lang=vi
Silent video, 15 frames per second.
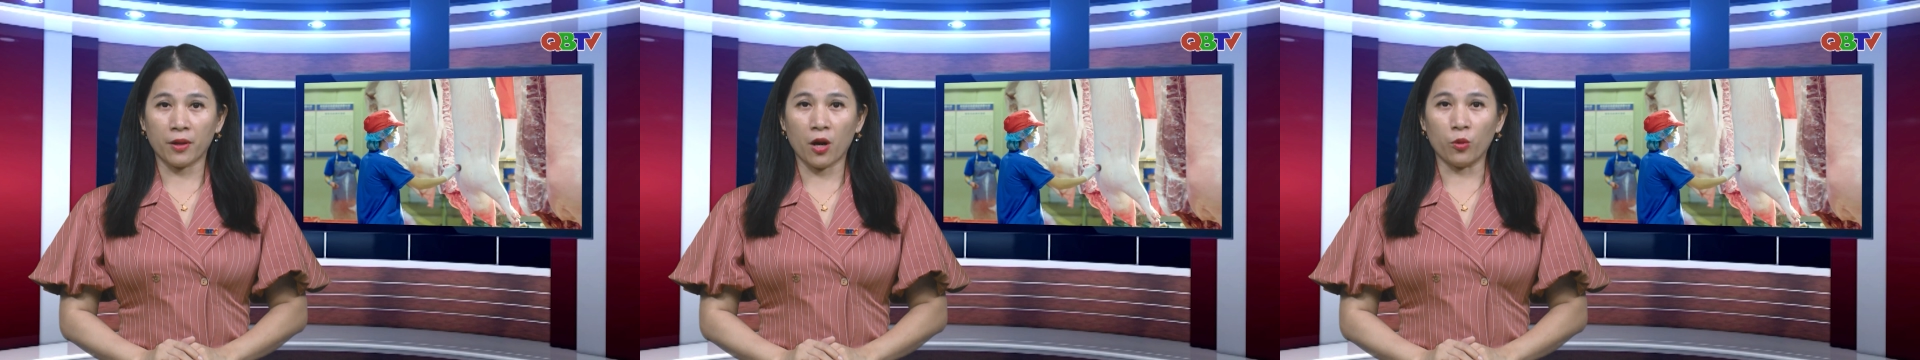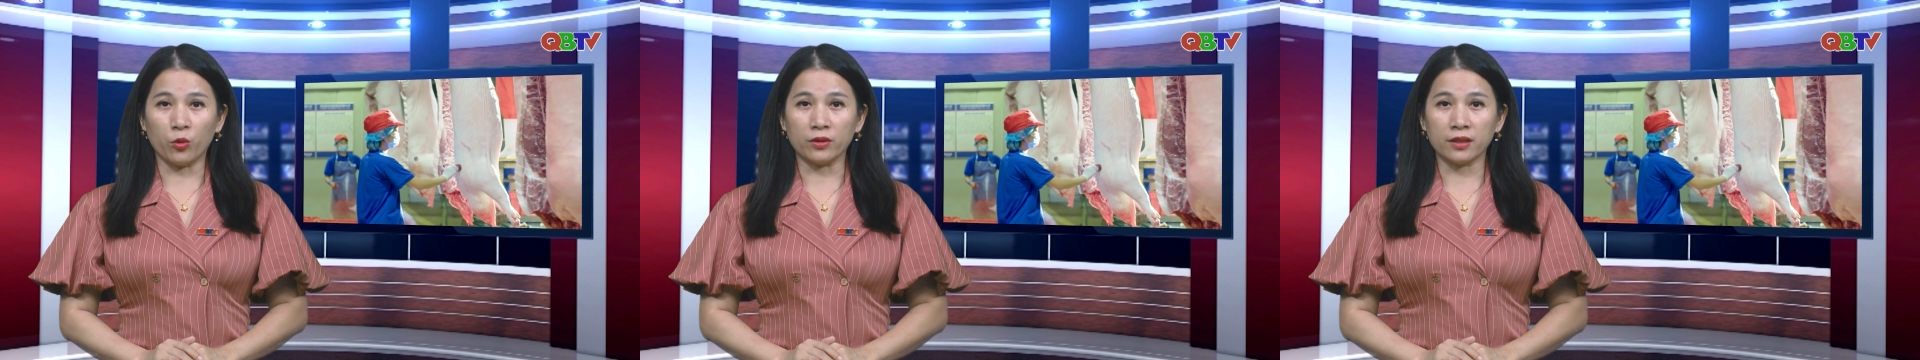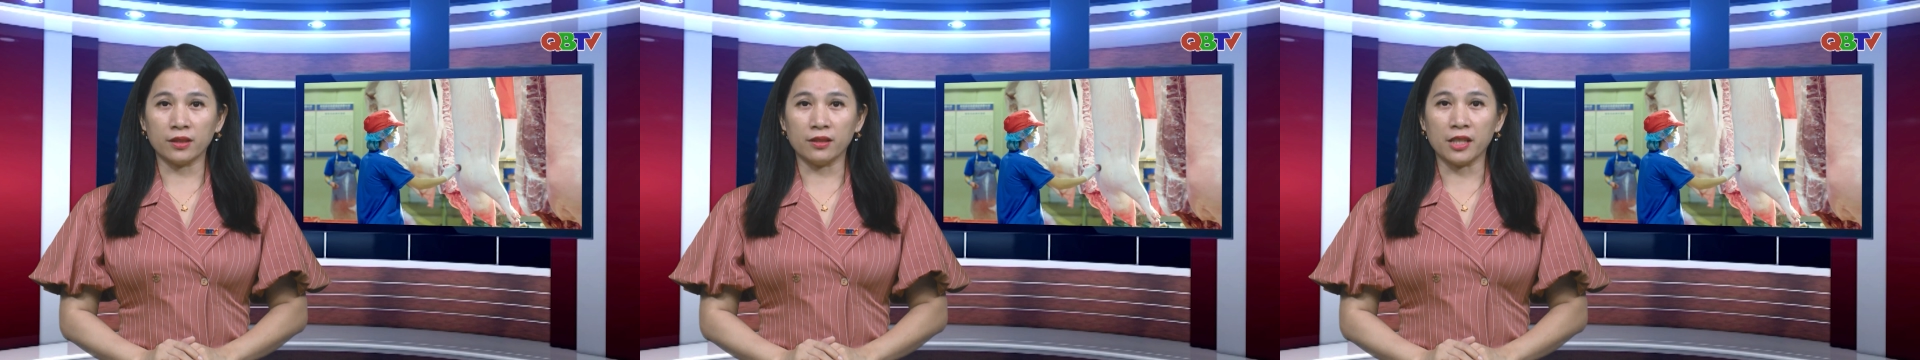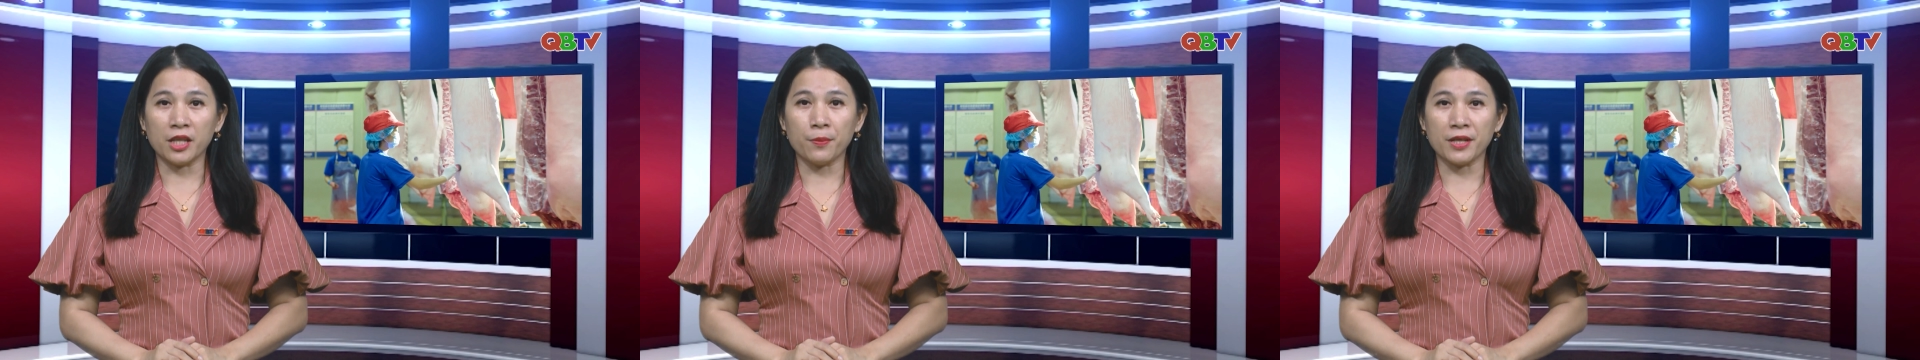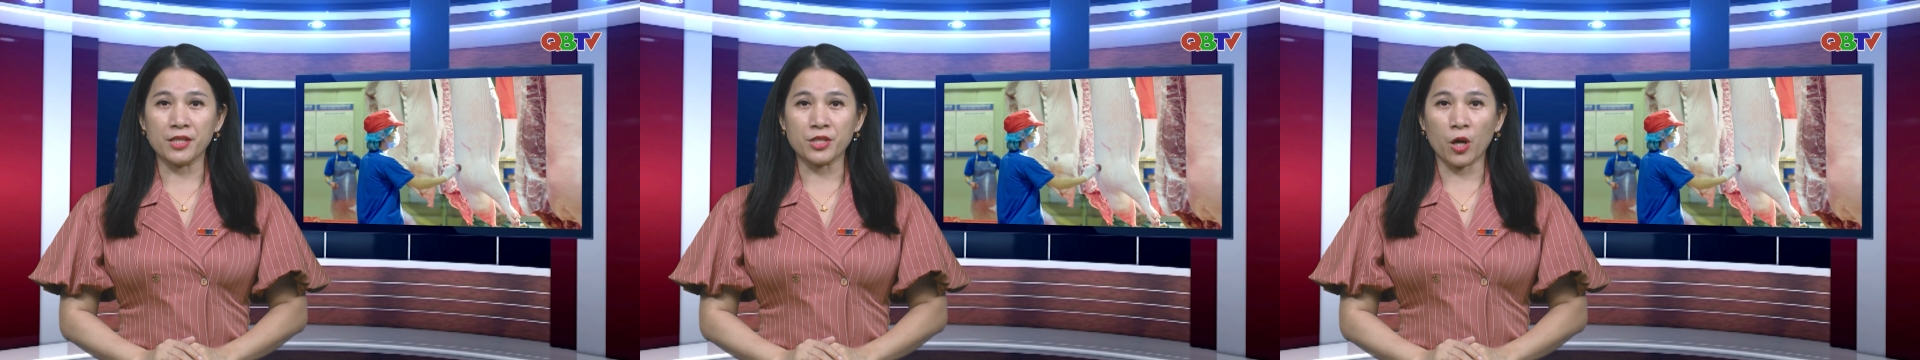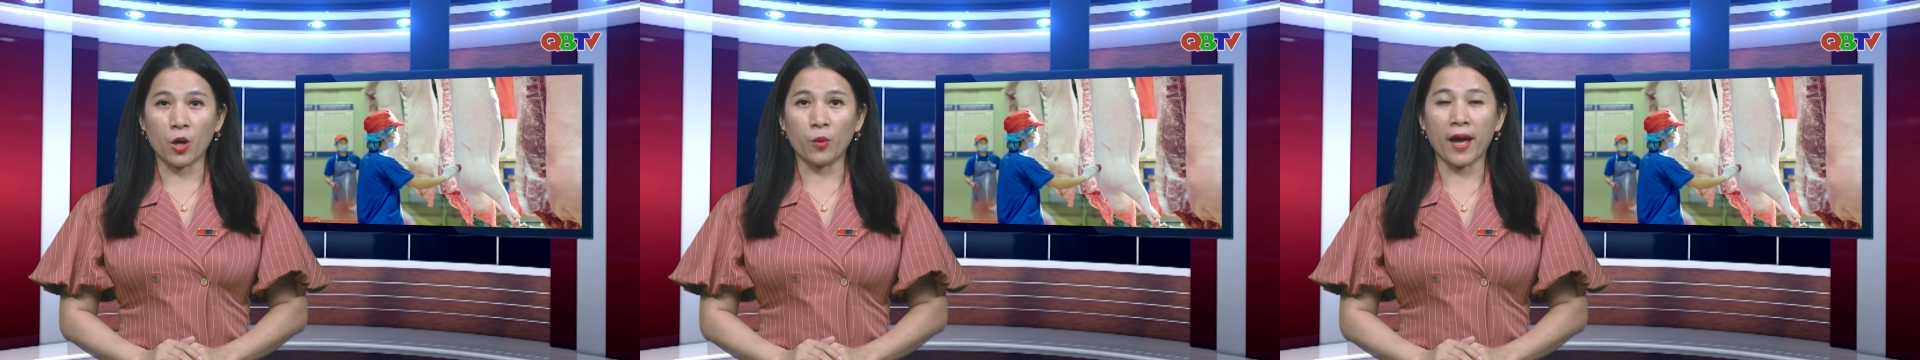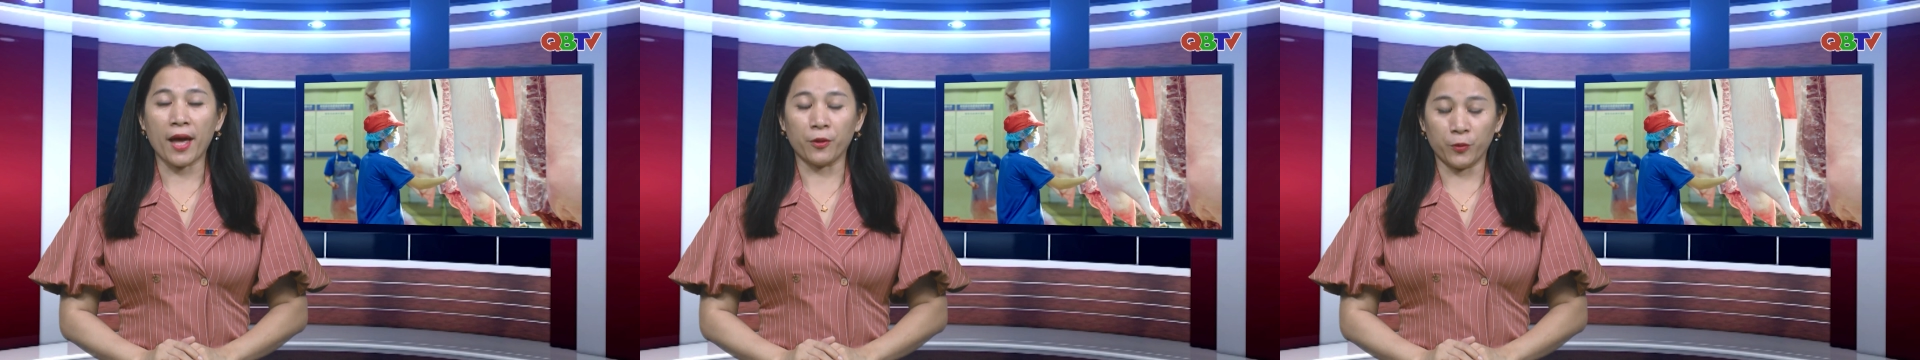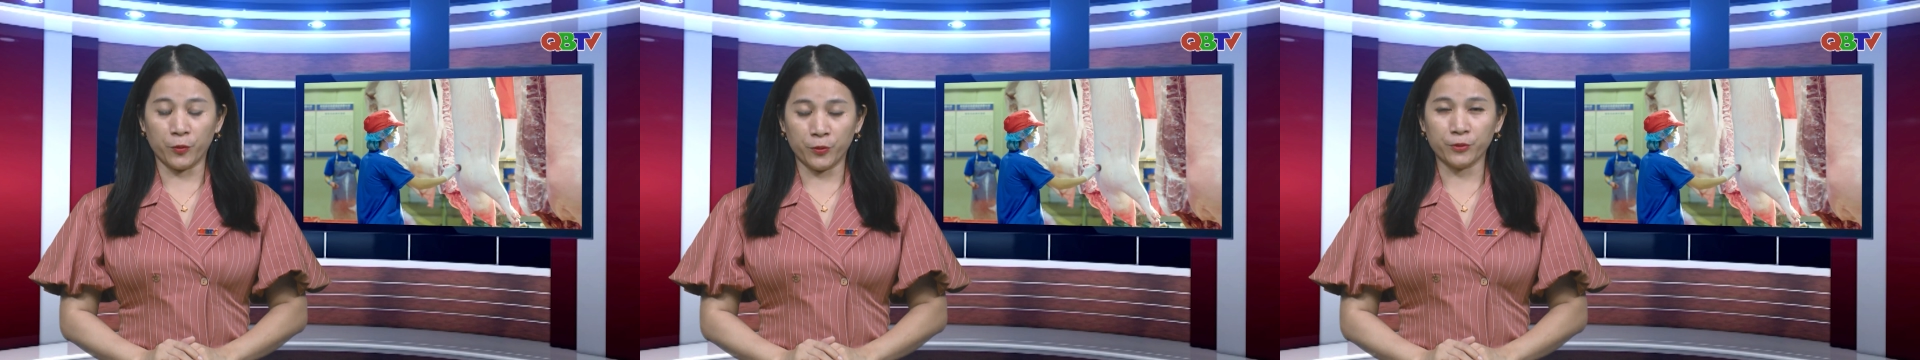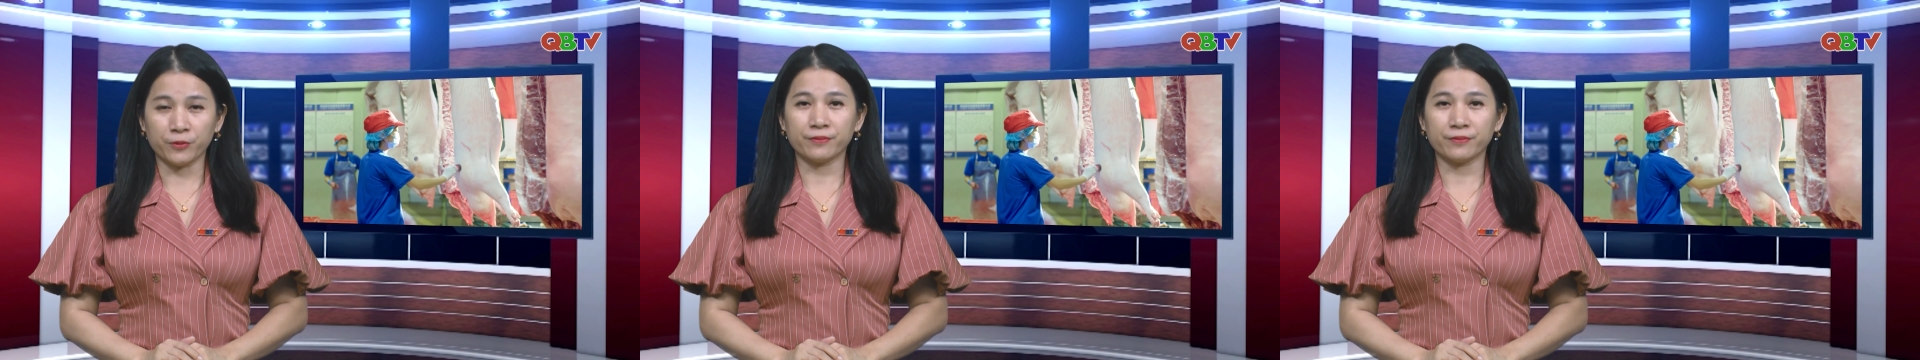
khẩu từ Liên minh châu Âu E U.